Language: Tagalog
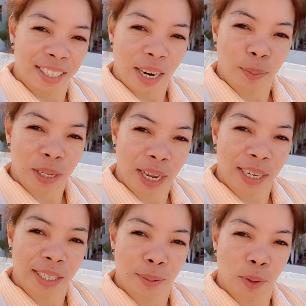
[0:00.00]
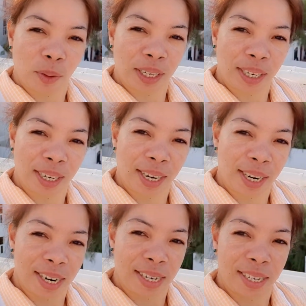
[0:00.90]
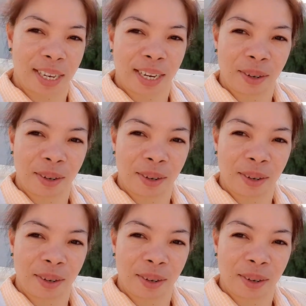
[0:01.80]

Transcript: Sarap sanang sabawan niyan guys.